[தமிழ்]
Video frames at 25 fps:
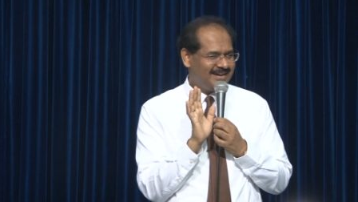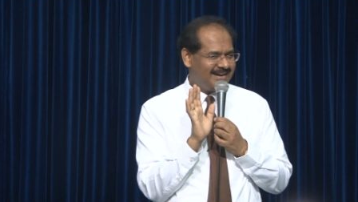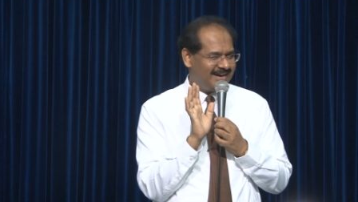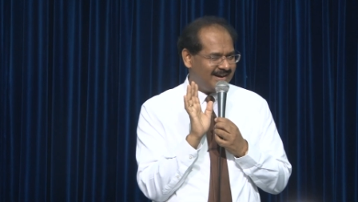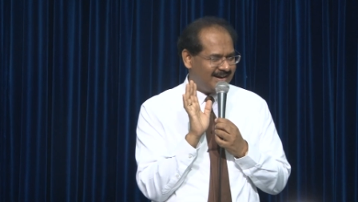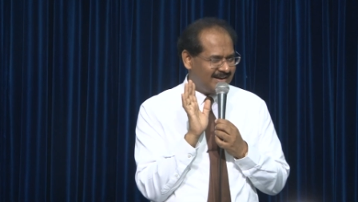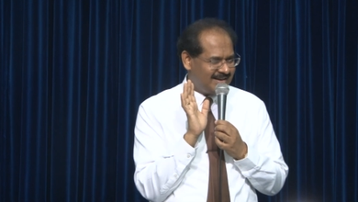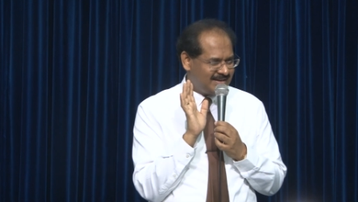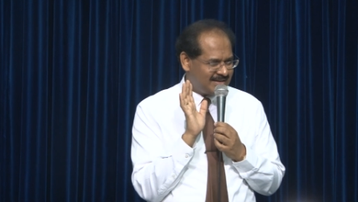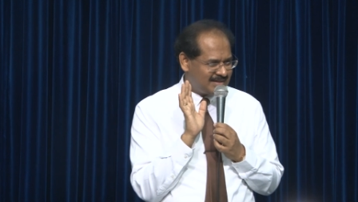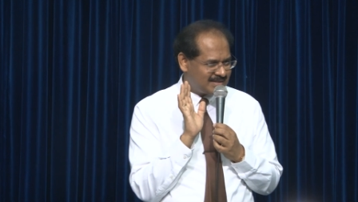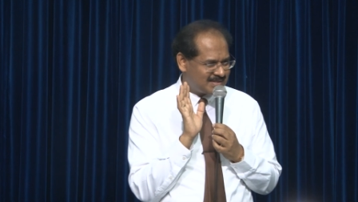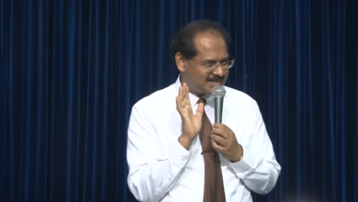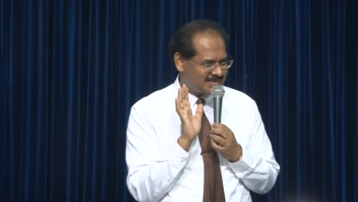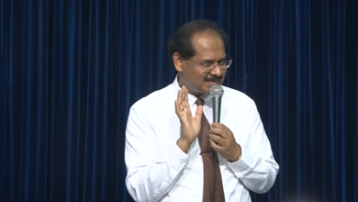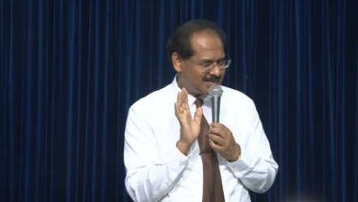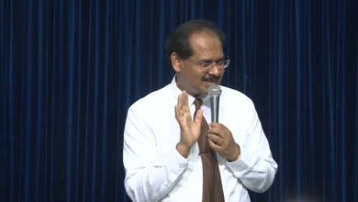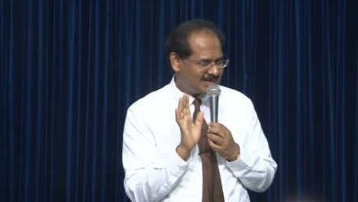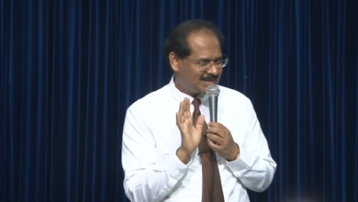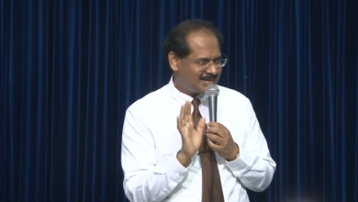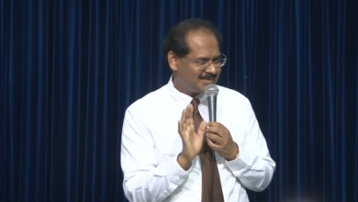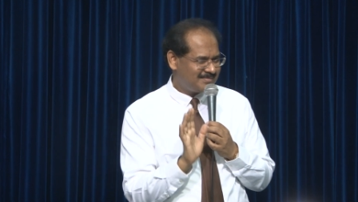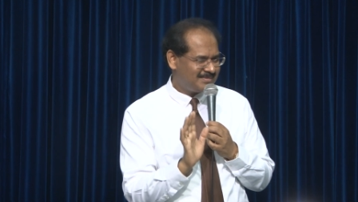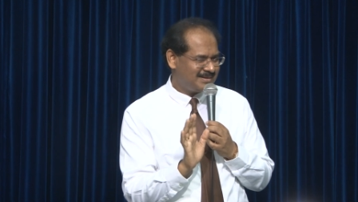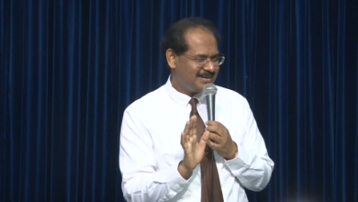ஆண்டு
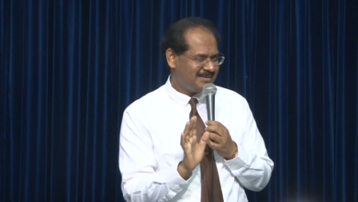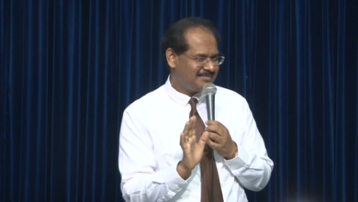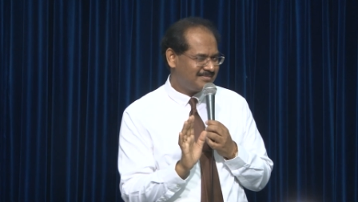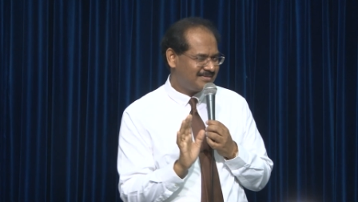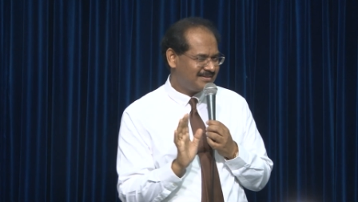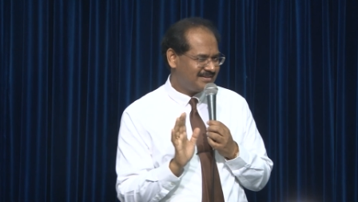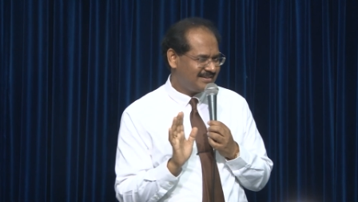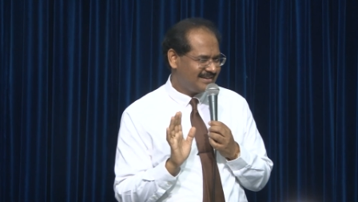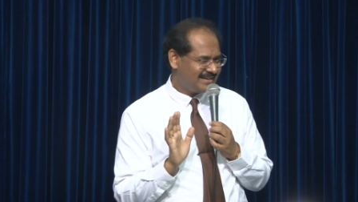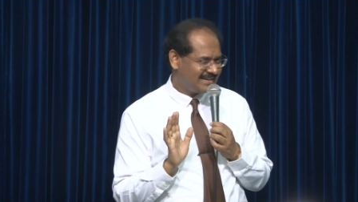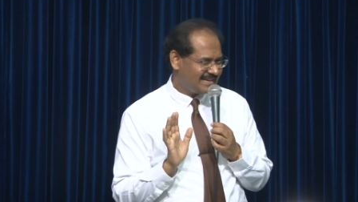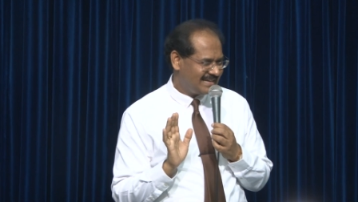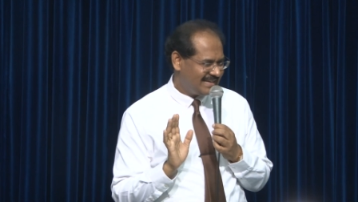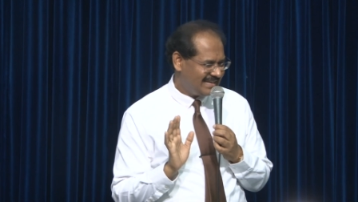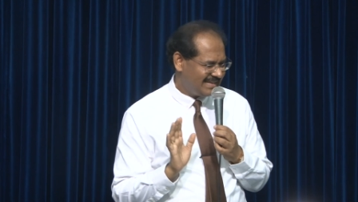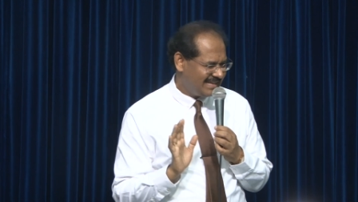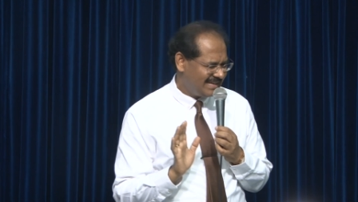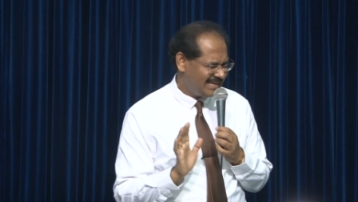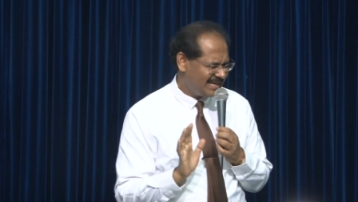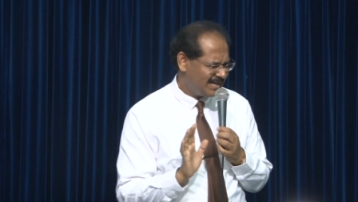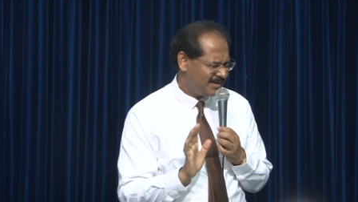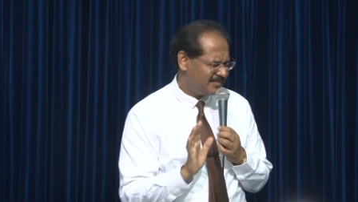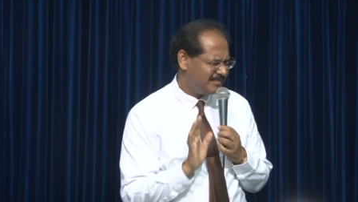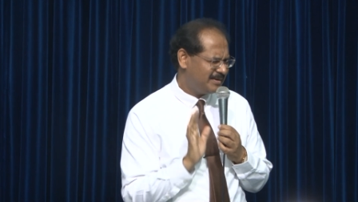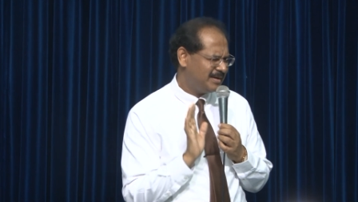சொல்கிறபடி பண்ணுன்னா
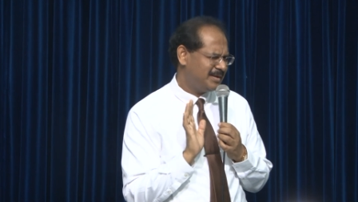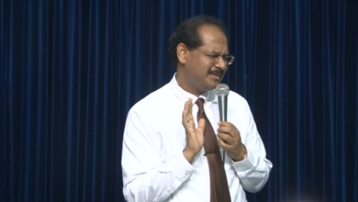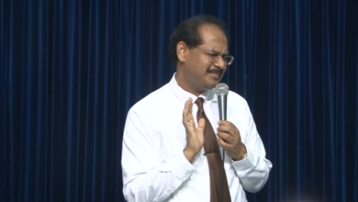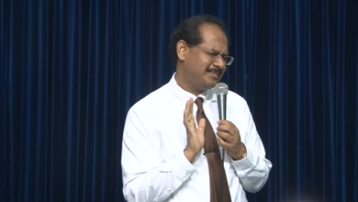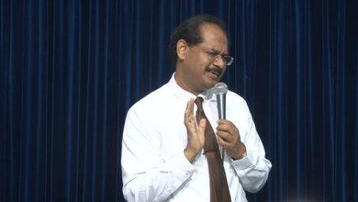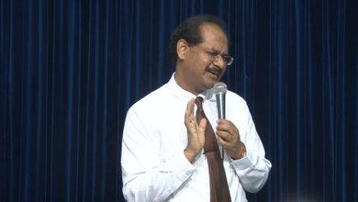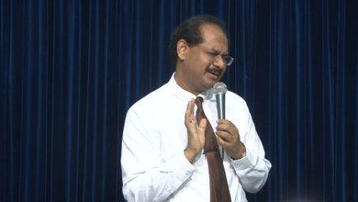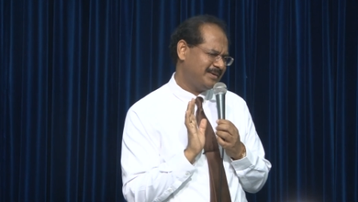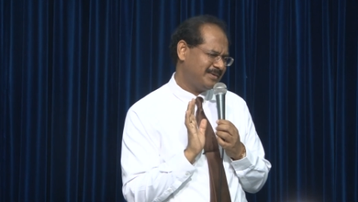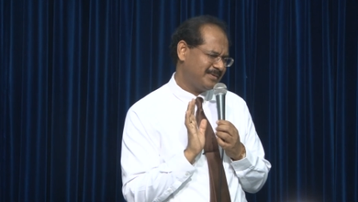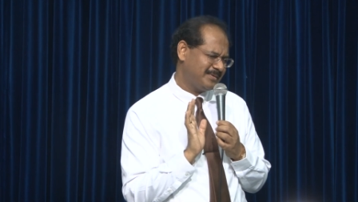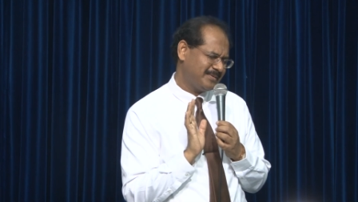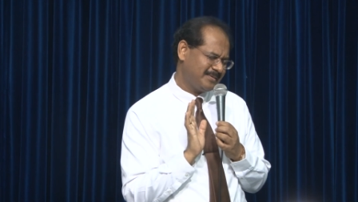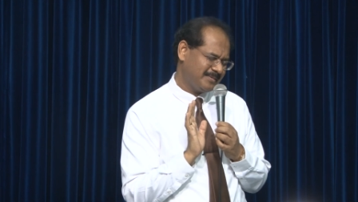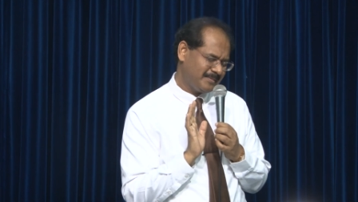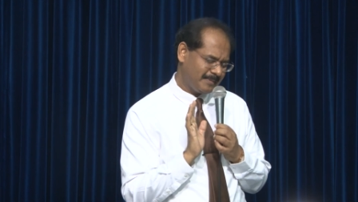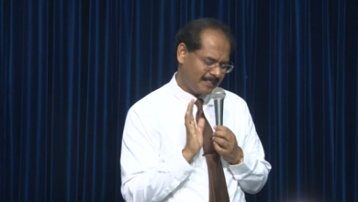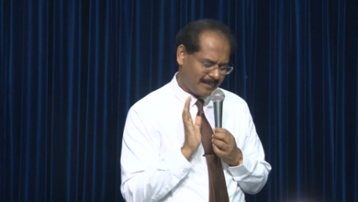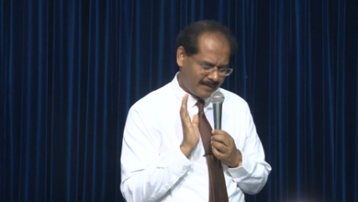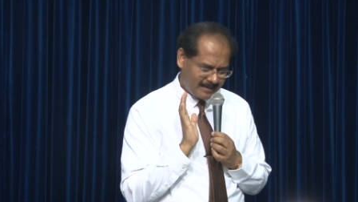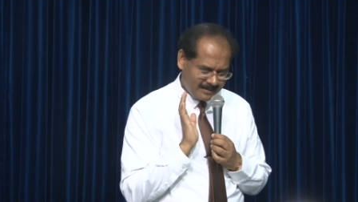கிளியராக வண்டி போயிட்டுருக்கும்